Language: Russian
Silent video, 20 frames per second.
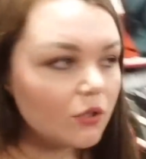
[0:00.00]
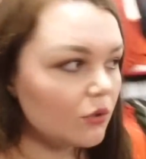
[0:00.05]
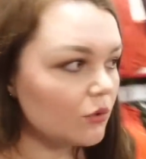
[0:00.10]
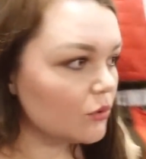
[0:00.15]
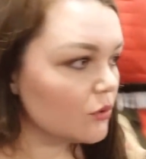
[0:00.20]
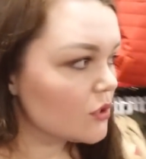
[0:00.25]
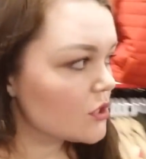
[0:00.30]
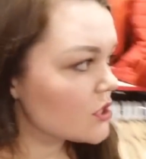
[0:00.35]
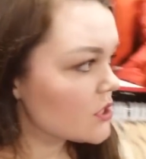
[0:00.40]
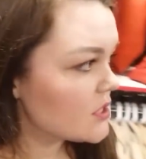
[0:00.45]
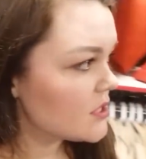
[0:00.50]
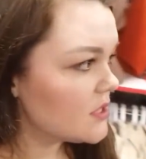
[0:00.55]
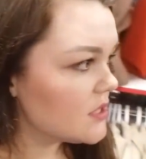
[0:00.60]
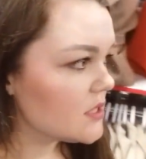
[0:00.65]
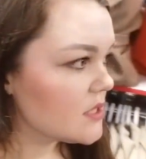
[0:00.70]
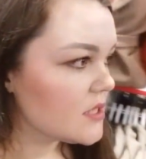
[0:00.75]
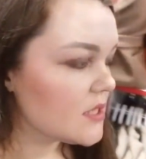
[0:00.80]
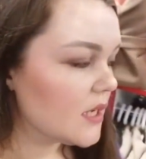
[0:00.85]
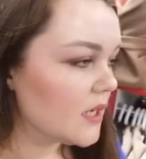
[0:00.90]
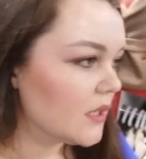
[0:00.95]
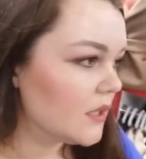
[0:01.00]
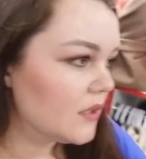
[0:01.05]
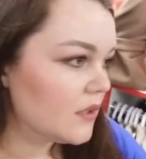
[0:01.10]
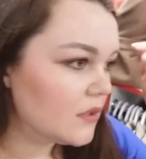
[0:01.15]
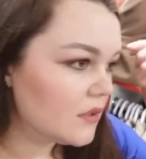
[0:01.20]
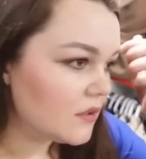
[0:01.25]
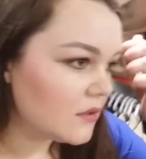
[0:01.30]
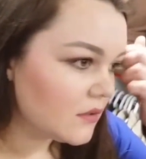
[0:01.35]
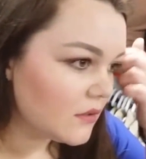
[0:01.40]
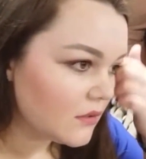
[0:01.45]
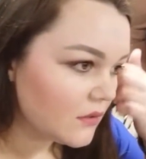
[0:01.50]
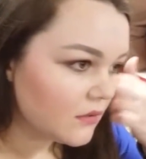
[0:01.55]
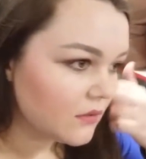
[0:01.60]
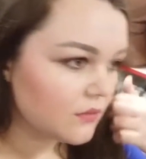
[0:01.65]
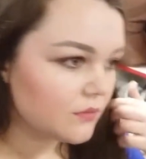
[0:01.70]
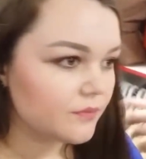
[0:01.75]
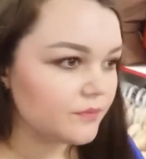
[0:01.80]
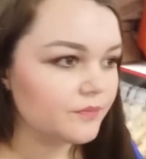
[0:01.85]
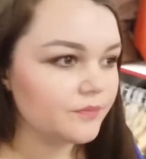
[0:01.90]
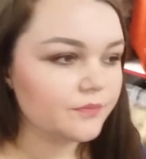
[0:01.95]
до 64.
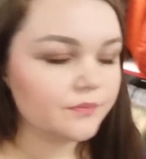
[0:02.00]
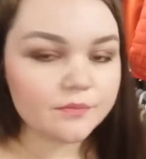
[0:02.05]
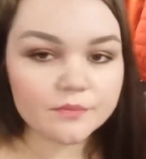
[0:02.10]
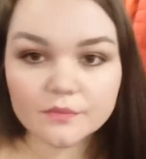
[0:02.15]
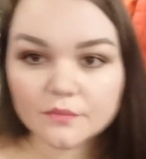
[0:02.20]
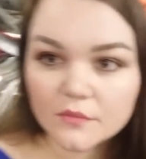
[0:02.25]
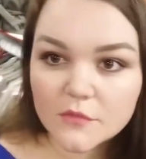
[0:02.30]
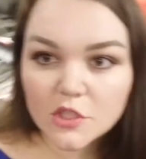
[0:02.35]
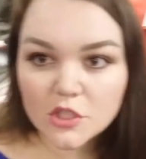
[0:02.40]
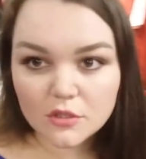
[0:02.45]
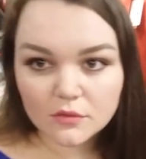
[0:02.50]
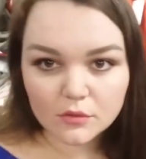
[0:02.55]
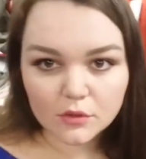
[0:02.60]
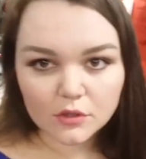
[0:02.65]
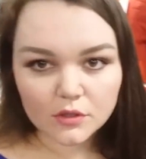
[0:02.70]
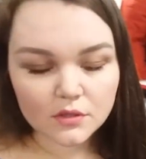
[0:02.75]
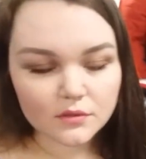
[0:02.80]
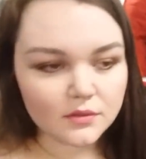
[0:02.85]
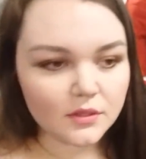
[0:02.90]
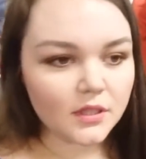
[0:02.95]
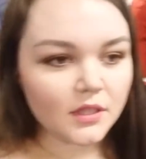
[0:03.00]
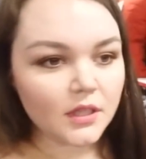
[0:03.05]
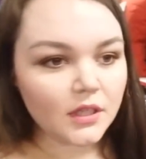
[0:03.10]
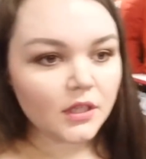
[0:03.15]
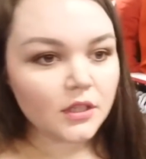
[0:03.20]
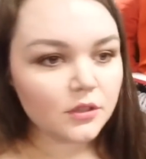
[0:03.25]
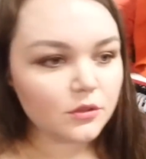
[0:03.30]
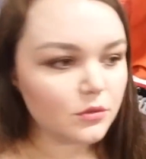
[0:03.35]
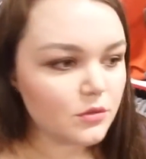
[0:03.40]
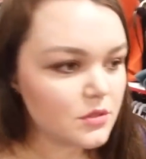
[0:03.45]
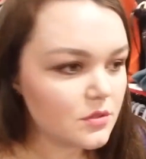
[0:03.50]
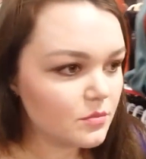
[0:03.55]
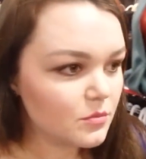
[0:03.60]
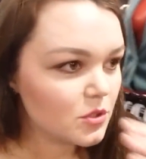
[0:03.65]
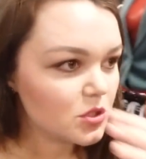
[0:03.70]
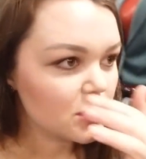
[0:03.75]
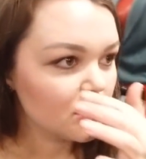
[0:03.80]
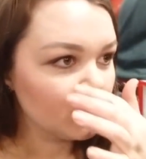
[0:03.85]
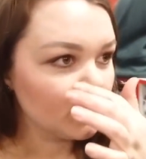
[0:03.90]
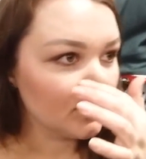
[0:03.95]
-го. То есть
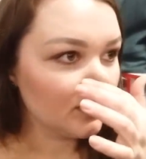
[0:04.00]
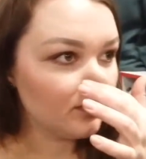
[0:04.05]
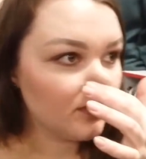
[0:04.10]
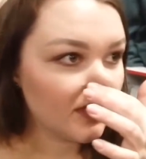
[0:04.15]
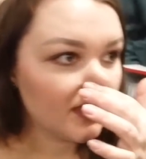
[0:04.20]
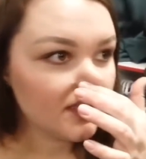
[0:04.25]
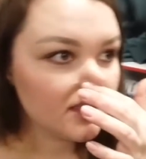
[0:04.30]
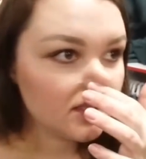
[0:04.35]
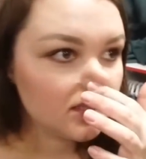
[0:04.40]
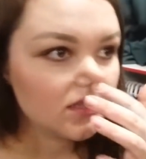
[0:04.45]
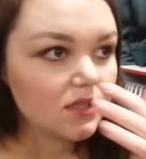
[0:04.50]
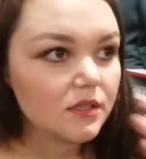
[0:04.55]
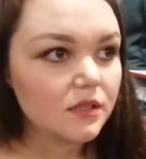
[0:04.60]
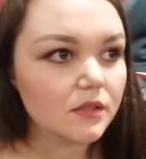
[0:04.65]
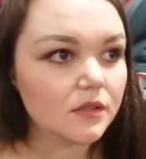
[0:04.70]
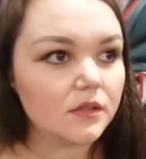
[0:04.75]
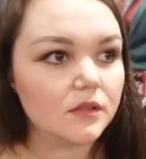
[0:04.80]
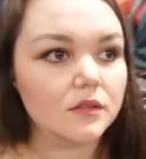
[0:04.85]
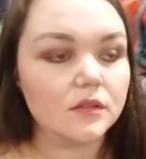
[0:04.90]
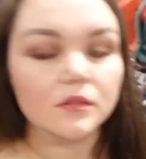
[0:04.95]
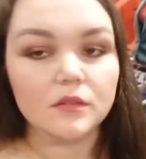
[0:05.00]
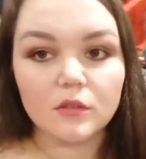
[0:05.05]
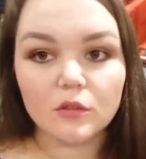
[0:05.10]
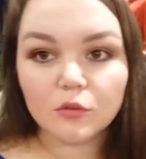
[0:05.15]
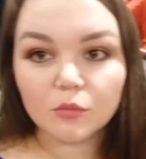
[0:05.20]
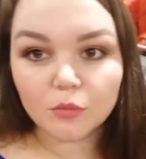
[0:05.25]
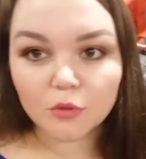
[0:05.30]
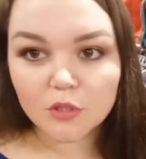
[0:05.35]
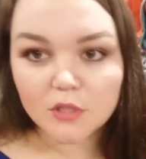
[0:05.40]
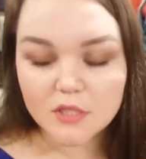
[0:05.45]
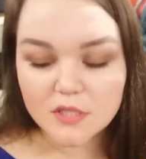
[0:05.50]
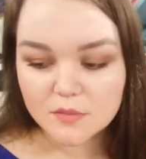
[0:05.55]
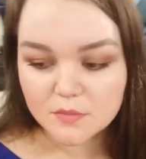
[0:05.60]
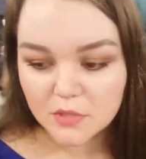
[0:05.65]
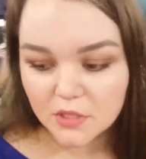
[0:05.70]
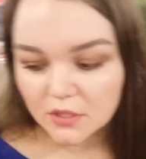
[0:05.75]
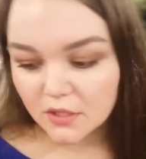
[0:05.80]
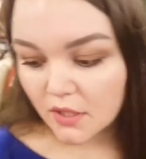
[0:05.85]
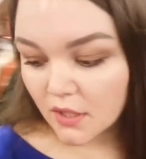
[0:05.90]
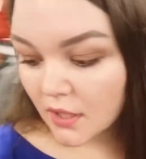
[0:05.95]
можно подобрать любой
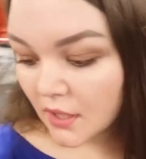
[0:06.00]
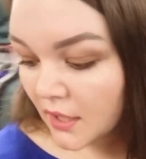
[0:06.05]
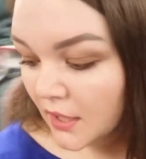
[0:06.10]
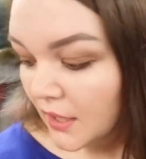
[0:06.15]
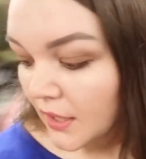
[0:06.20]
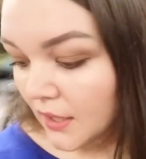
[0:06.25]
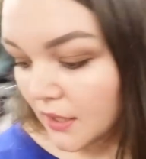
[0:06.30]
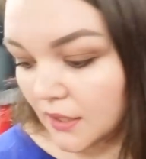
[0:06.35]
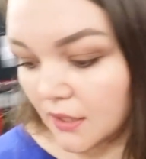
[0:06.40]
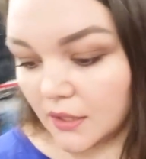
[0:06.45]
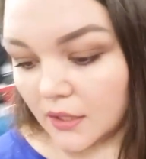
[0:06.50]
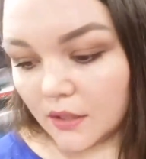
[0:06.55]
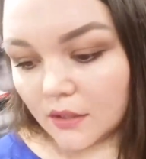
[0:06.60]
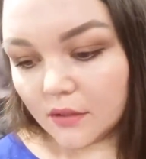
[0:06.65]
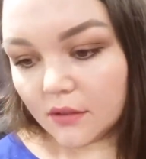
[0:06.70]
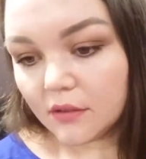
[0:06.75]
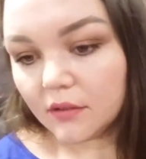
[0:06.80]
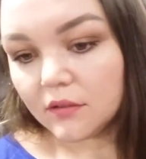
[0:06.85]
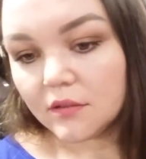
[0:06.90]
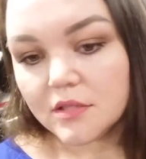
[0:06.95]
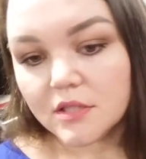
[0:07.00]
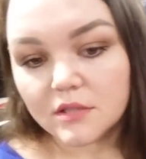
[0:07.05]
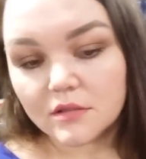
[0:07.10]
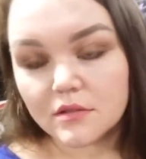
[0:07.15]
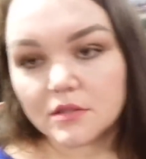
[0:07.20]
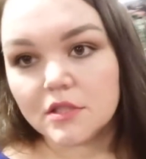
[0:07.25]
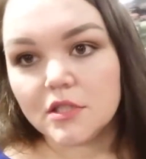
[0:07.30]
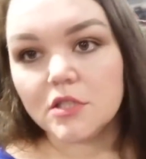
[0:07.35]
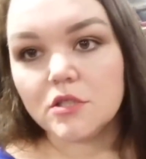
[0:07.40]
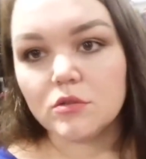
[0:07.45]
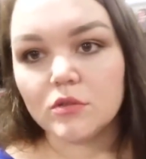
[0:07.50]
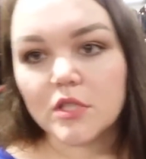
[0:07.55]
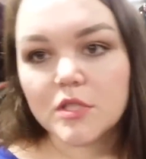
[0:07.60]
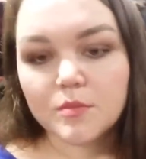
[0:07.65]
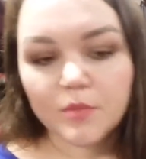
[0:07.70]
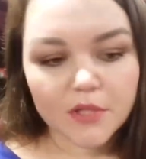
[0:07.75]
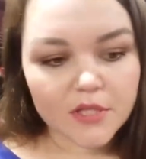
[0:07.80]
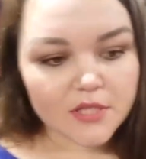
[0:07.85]
размер. А, здесь у нас